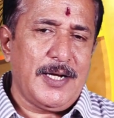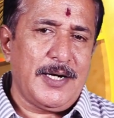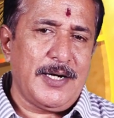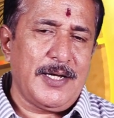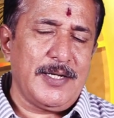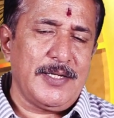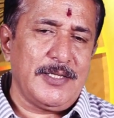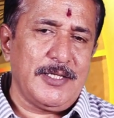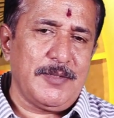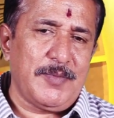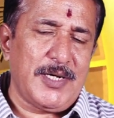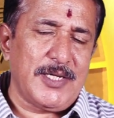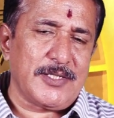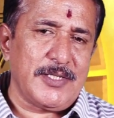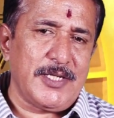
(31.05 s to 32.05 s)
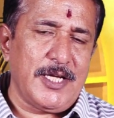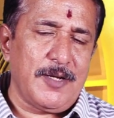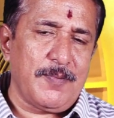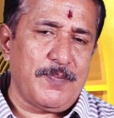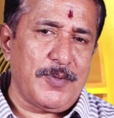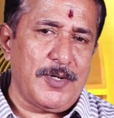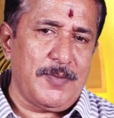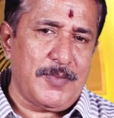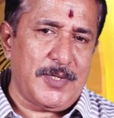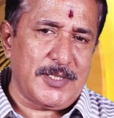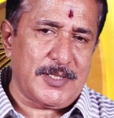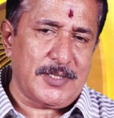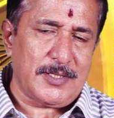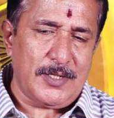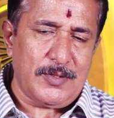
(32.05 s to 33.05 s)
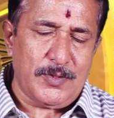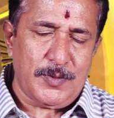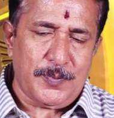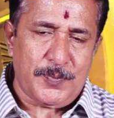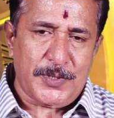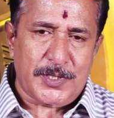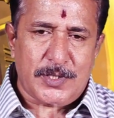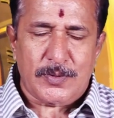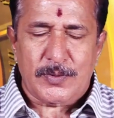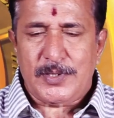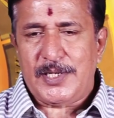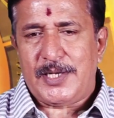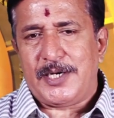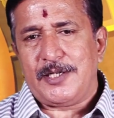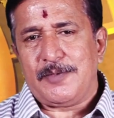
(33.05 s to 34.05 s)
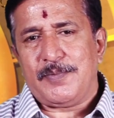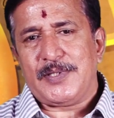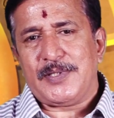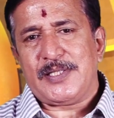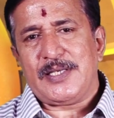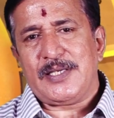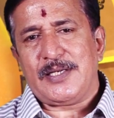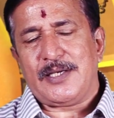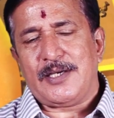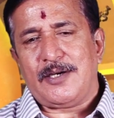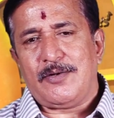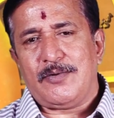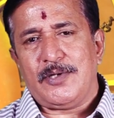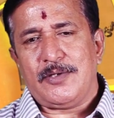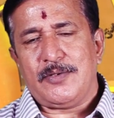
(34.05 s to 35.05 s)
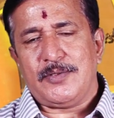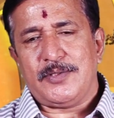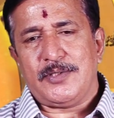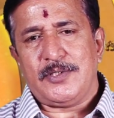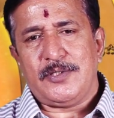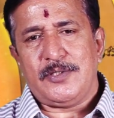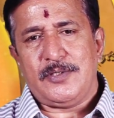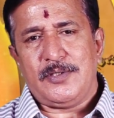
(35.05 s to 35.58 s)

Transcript: ஆனால் இந்த மாதம் ஏப்ரல் மாதத்தில் ஒரு பெக்குலியாரிட்டி பார்த்திங்கன்னா அவங்களுக்கு வந்து